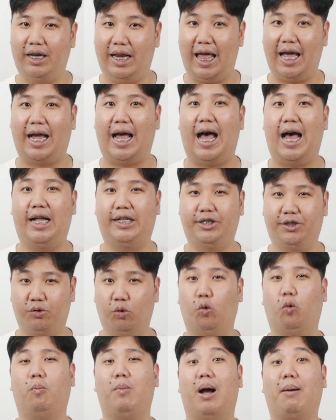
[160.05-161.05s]
ราคา
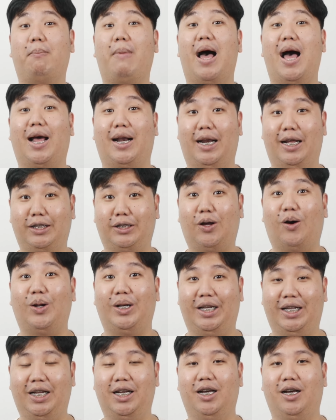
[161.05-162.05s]
สูงมากๆนะตอน
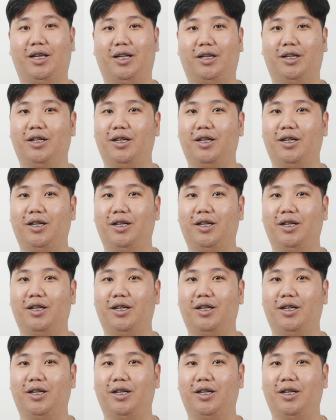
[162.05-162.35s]
นี้เลย